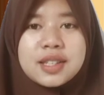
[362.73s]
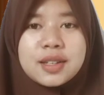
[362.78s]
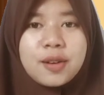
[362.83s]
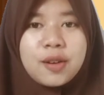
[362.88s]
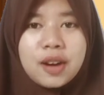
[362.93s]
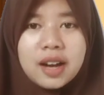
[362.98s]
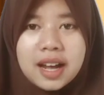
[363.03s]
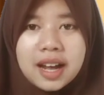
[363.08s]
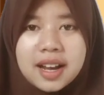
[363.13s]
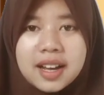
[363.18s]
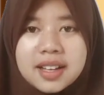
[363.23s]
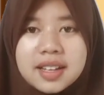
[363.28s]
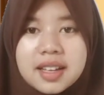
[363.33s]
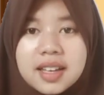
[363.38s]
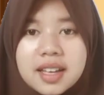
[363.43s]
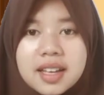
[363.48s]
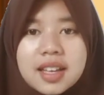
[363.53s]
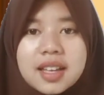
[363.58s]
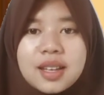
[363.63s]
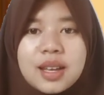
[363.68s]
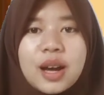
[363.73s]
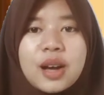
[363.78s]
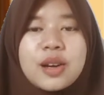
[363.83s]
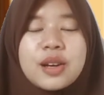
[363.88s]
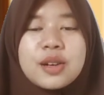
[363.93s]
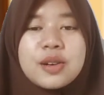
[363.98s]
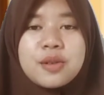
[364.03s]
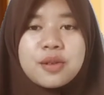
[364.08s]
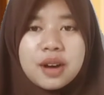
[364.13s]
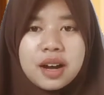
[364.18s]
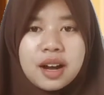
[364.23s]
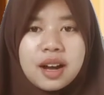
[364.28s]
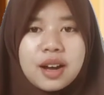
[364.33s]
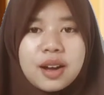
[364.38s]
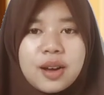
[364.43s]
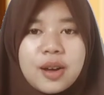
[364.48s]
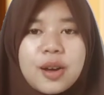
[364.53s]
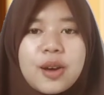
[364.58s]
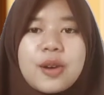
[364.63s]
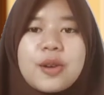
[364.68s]
sekolah. Yang kedua,
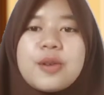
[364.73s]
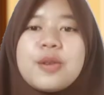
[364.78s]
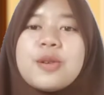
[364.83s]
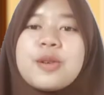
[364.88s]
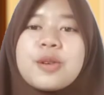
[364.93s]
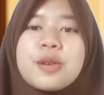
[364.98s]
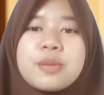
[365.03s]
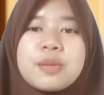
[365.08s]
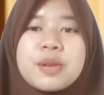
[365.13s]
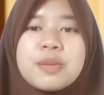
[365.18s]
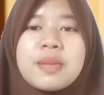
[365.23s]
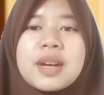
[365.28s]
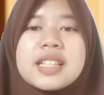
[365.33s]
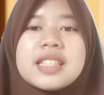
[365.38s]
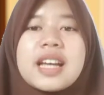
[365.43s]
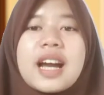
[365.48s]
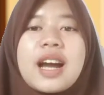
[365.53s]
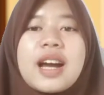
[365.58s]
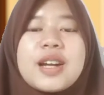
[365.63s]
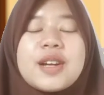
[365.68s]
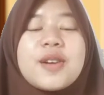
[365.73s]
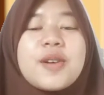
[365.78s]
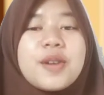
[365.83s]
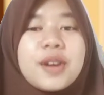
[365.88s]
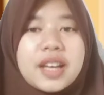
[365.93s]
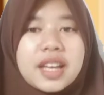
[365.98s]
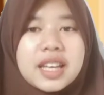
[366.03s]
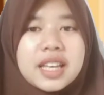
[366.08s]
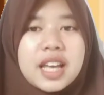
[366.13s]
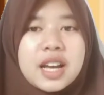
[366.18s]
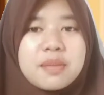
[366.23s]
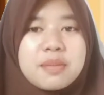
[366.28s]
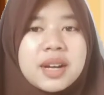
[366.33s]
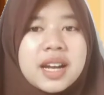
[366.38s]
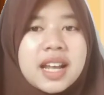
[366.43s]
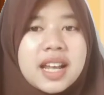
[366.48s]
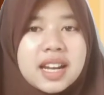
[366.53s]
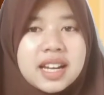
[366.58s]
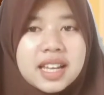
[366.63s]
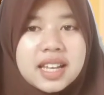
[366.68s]
guru membacakan dongeng yang
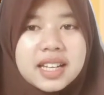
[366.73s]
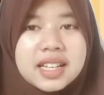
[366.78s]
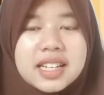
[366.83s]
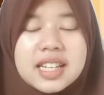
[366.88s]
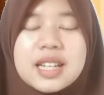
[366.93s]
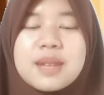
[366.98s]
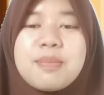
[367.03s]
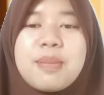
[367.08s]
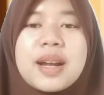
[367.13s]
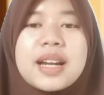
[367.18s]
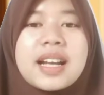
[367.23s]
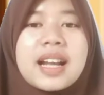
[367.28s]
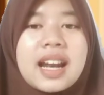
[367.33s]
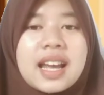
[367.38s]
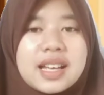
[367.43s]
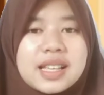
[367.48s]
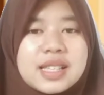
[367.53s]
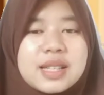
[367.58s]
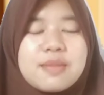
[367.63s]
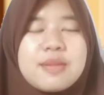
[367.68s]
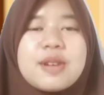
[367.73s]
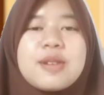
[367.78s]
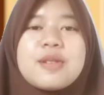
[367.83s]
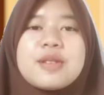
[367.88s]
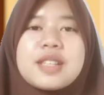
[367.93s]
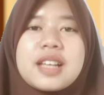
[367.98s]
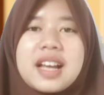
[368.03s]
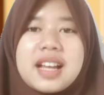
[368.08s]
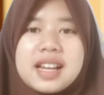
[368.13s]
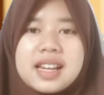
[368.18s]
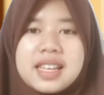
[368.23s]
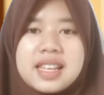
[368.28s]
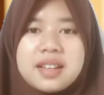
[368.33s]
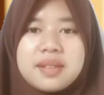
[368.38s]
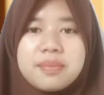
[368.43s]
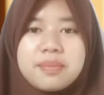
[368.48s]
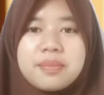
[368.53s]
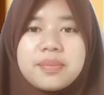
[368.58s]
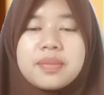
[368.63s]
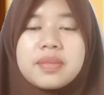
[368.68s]
menarik di depan kelas seminggu sekali
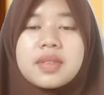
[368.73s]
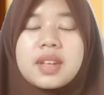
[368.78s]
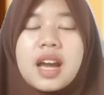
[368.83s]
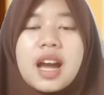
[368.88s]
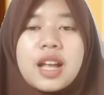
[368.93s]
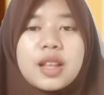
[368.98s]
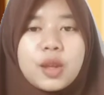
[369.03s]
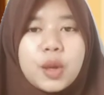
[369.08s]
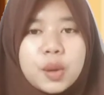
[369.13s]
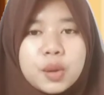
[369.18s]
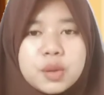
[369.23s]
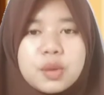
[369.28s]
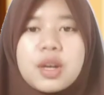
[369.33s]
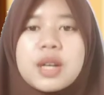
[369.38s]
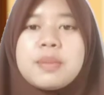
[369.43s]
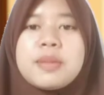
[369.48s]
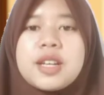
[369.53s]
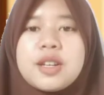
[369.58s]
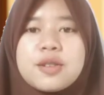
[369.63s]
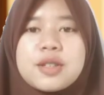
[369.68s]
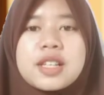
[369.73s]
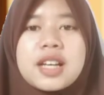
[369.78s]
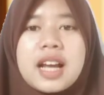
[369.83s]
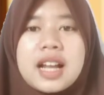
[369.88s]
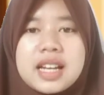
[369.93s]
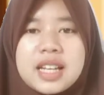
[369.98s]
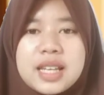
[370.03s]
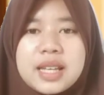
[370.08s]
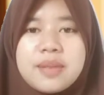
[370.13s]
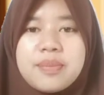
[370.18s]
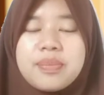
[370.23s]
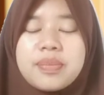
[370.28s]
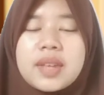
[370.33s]
atau dua minggu sekali.